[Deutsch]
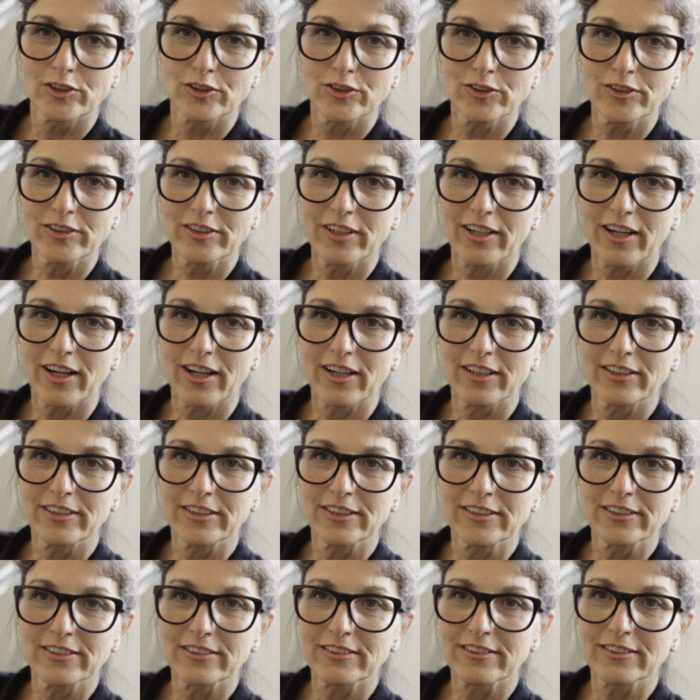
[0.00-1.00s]
Schön daran
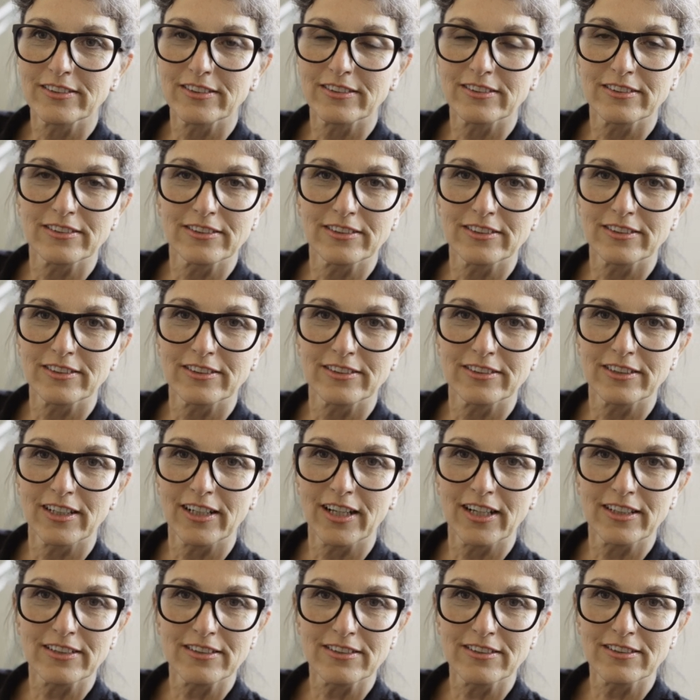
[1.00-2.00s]
ist, dass ich
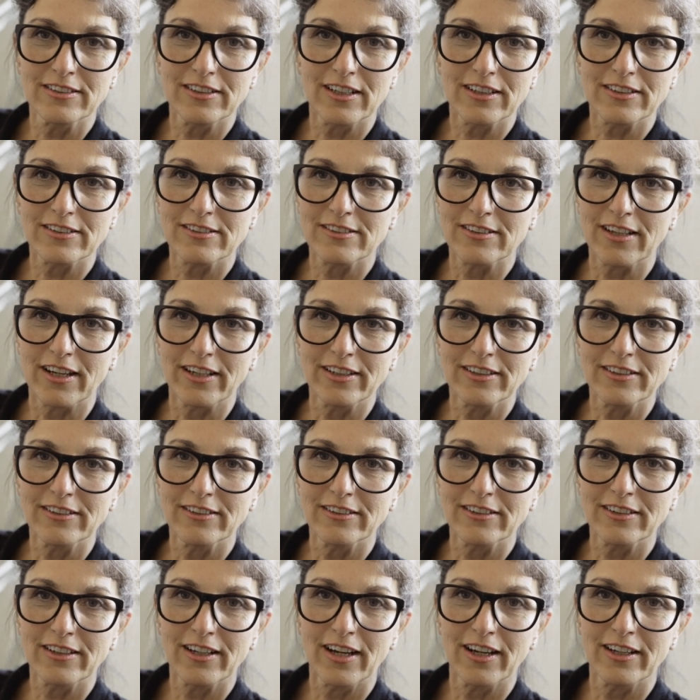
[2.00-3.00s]
den ganzen Tag
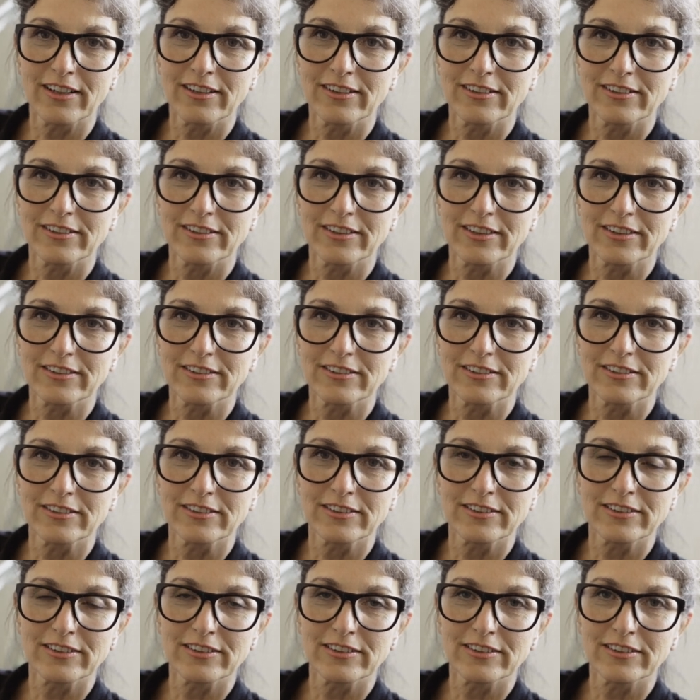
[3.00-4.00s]
zeichnen kann, dass
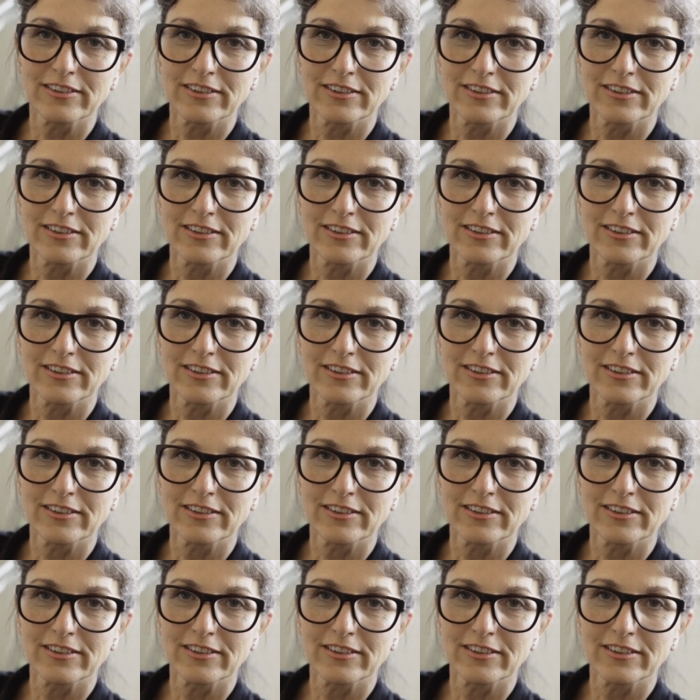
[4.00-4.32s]
ich